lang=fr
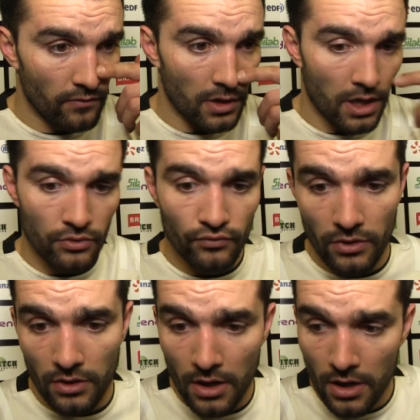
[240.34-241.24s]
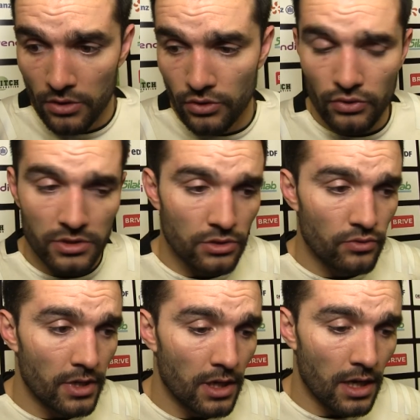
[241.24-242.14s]
voilà, à nous de,
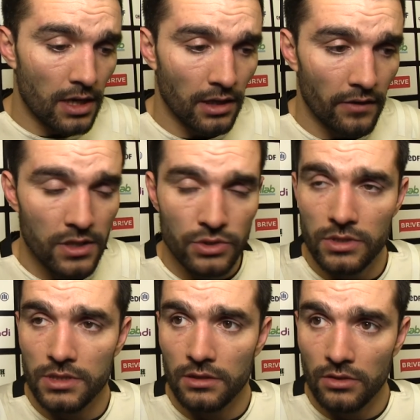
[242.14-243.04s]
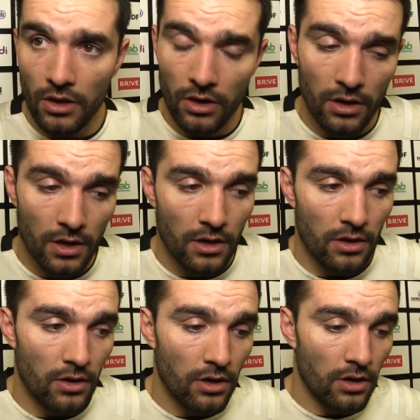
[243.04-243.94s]
continuer à, travailler sur ce secteur.
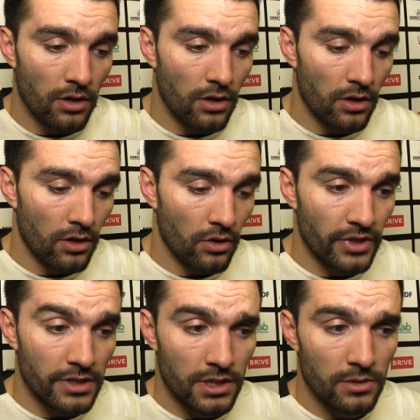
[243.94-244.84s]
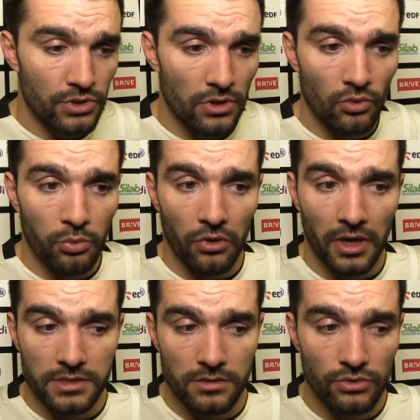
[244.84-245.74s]
on est une équipe jeune, on
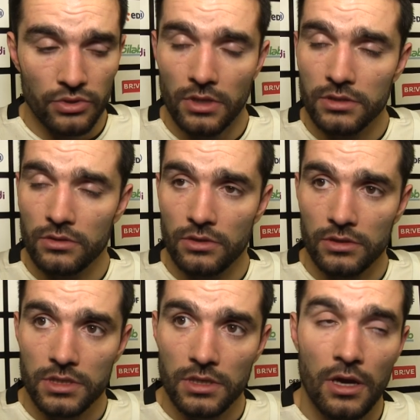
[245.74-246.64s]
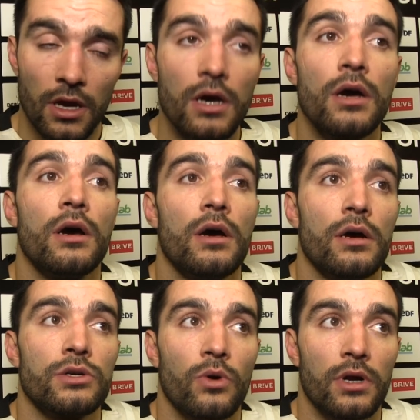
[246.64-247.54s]
progresse de sortie en sortie.
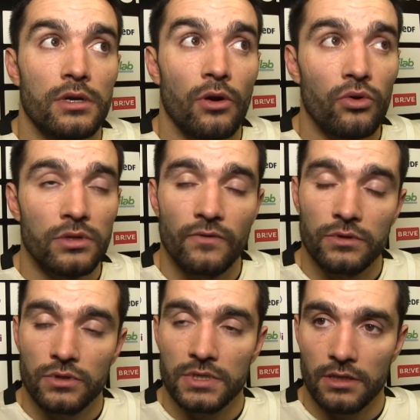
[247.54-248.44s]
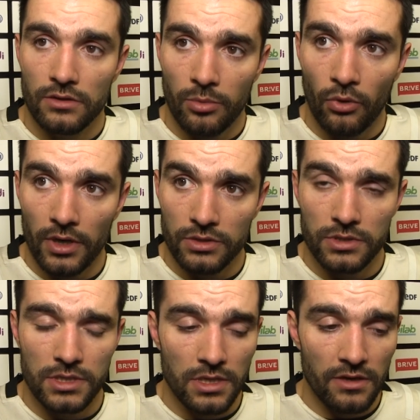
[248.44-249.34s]
Je crois que les gros au niveau de ce secteur progressent
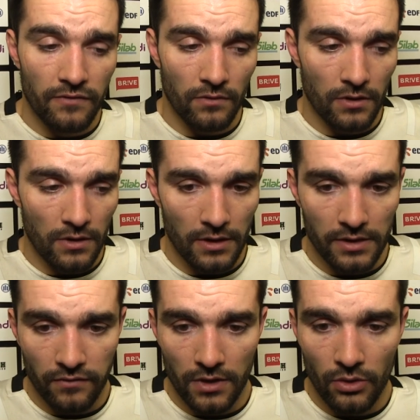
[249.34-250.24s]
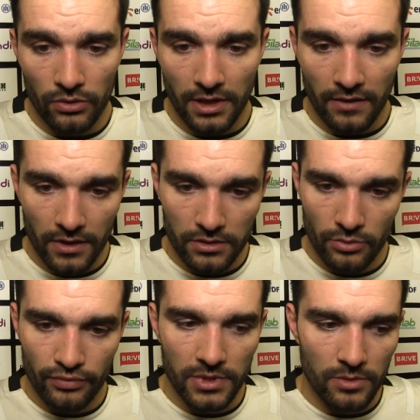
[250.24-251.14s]
aussi. Ils font, un, gros travail
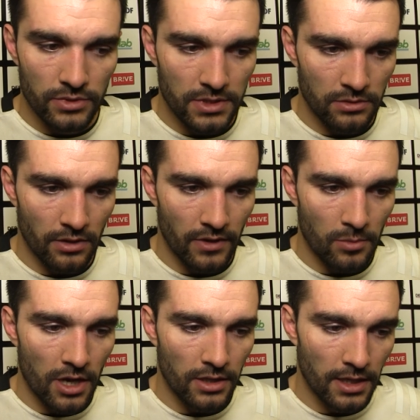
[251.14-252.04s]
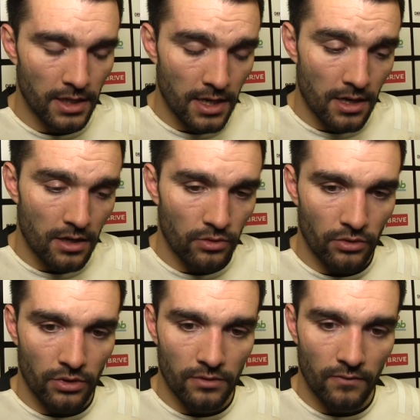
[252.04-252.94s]
depuis le début de saison avec Marc.
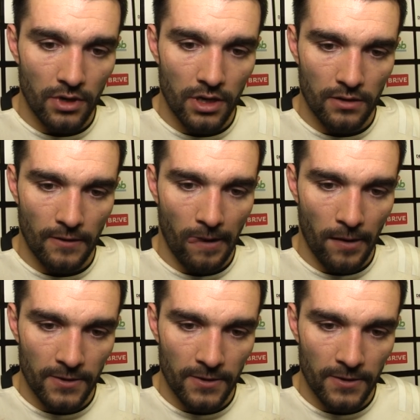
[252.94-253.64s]
Donc, voilà,